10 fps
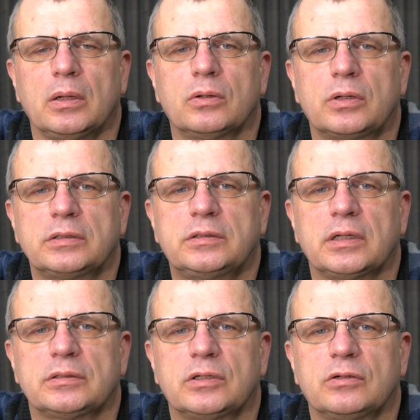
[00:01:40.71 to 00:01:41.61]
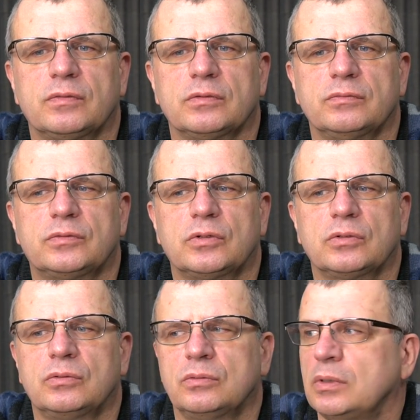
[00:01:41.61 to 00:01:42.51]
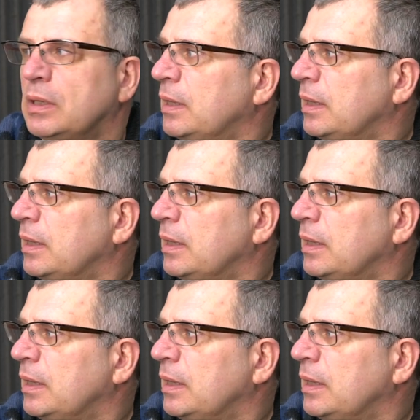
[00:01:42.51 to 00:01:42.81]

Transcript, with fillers: korekcję laserową wzroku,